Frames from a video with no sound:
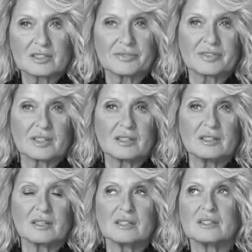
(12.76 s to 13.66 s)

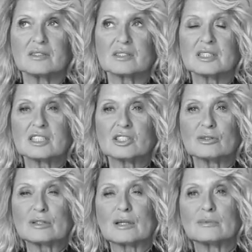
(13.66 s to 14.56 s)
cyfrę i oznacza
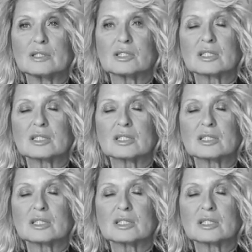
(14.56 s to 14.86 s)
to dla mnie,